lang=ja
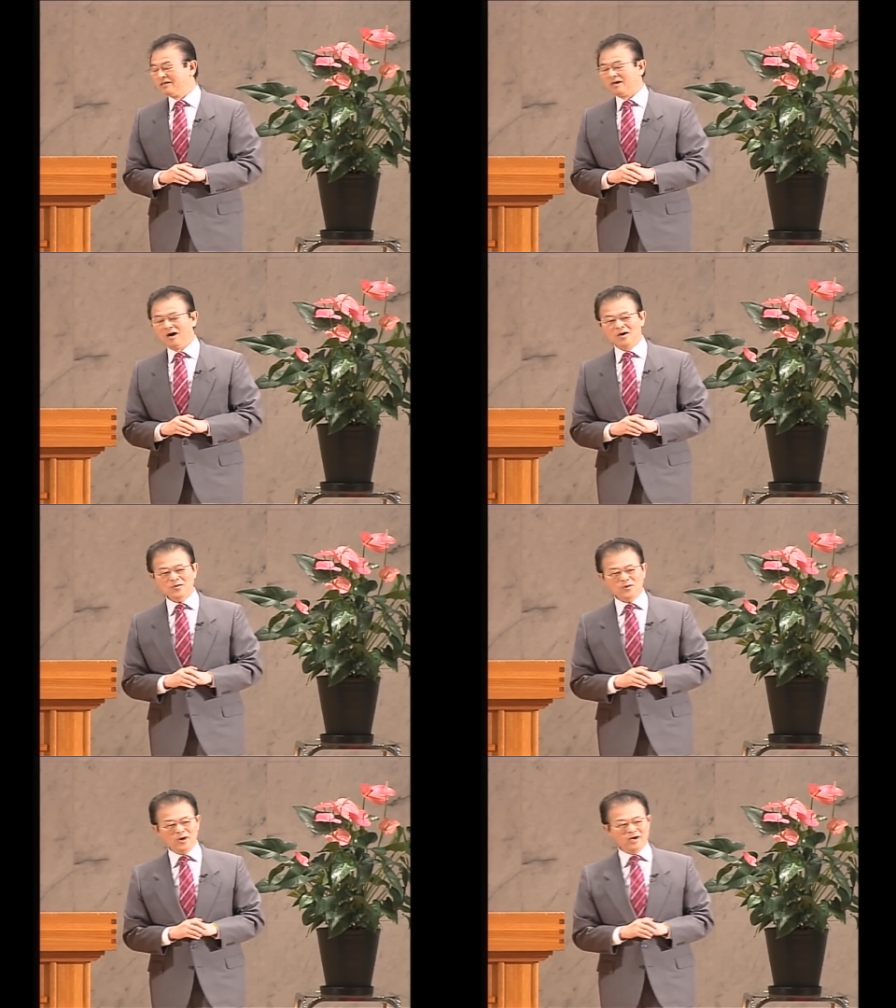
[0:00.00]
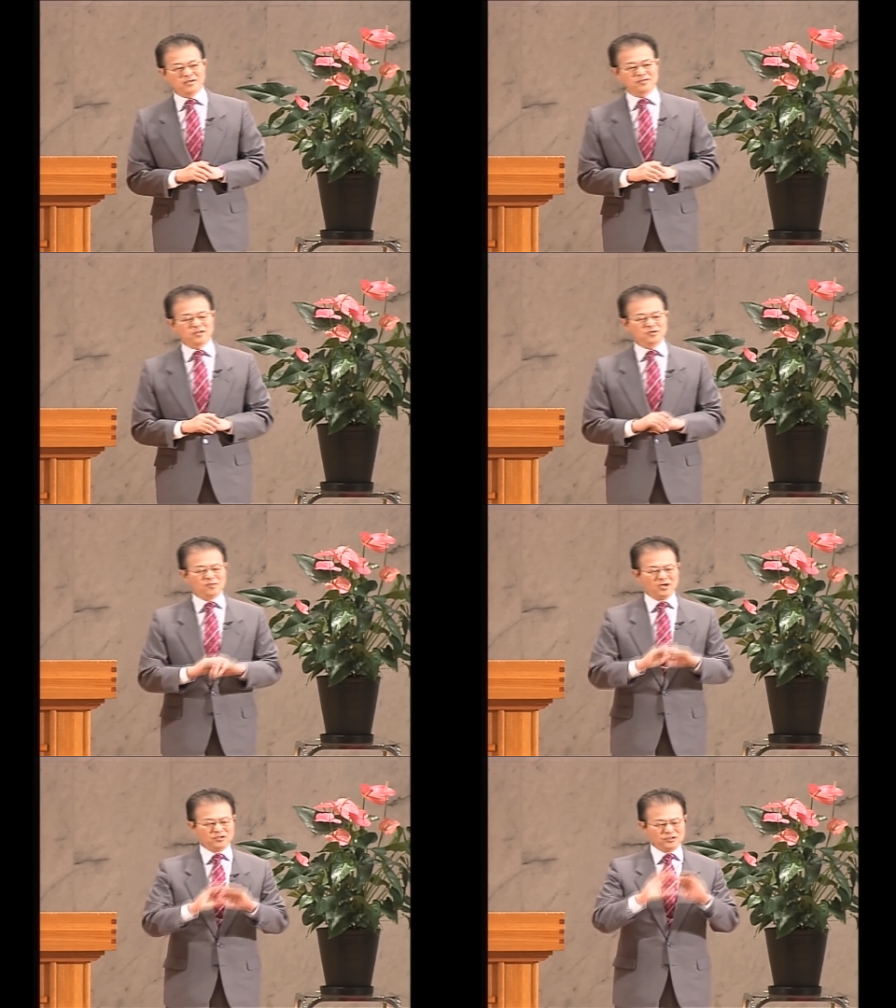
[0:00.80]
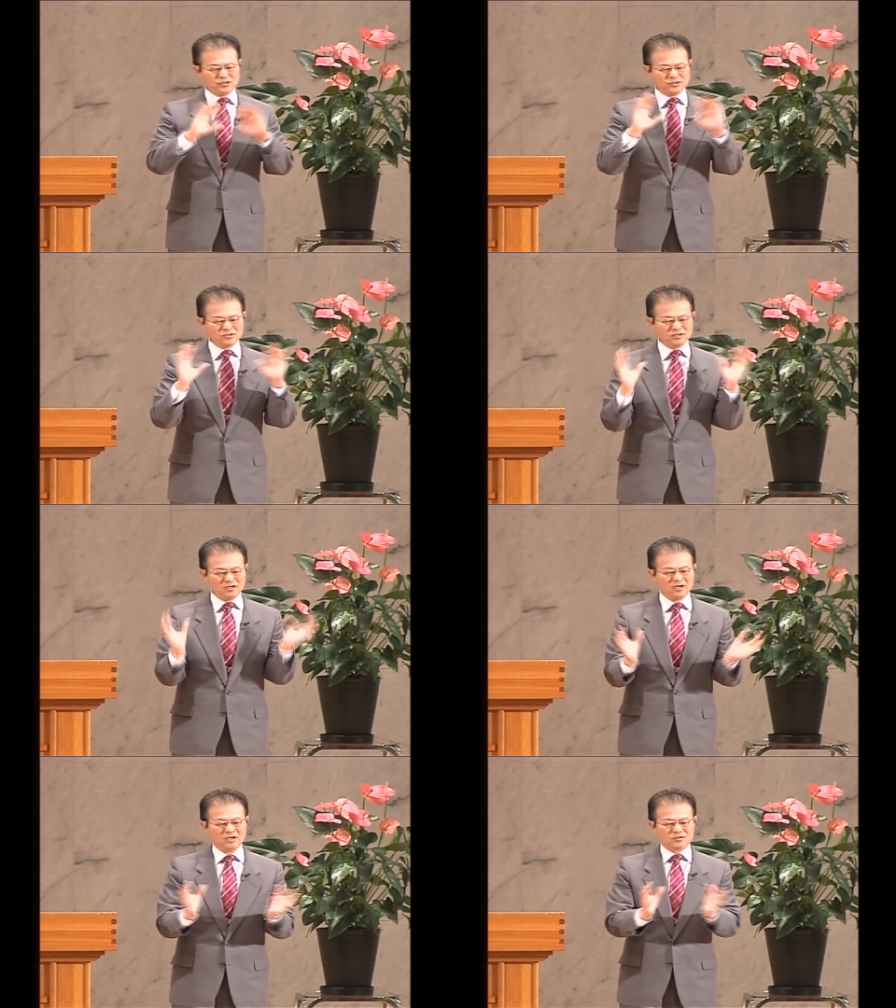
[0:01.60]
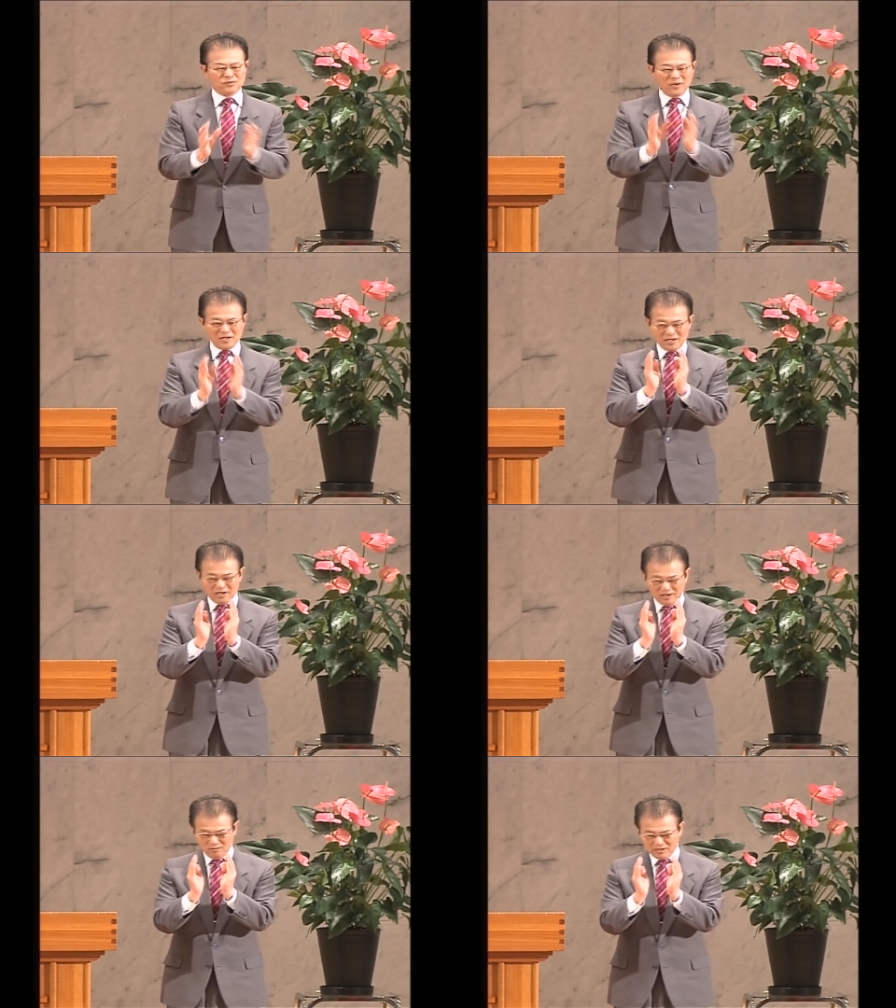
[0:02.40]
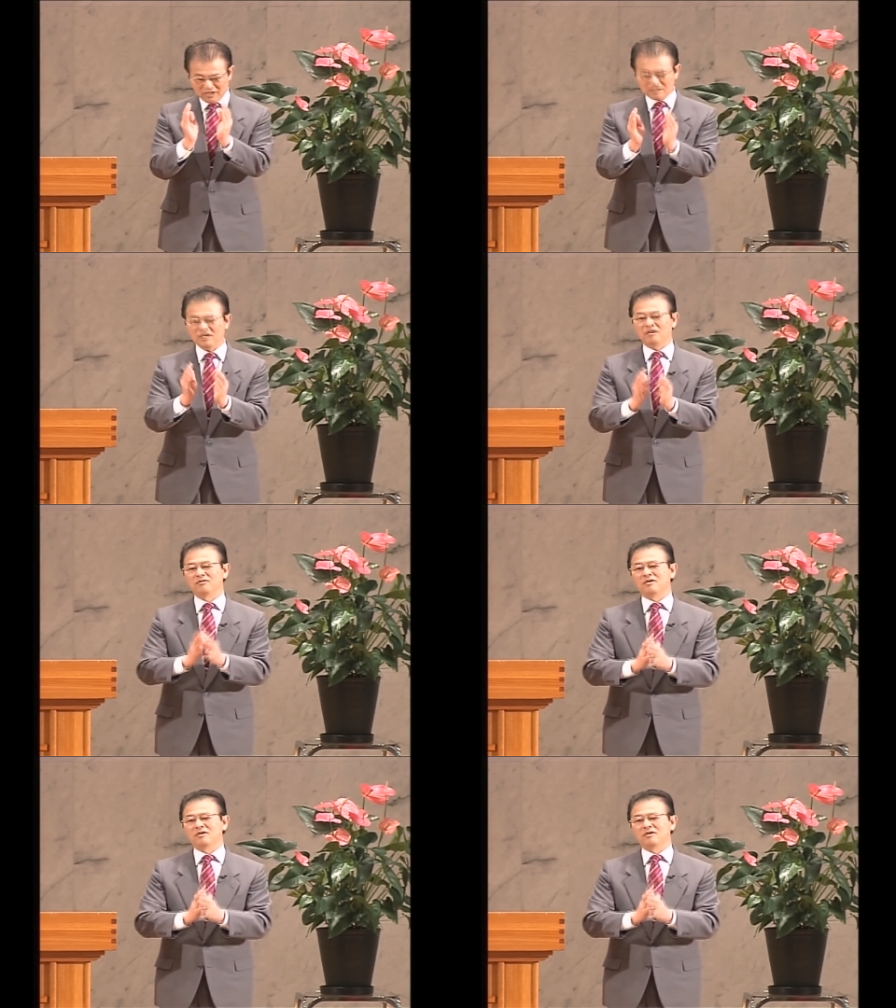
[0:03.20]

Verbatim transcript: あんこ入ってる饅頭が、それだけはなぜか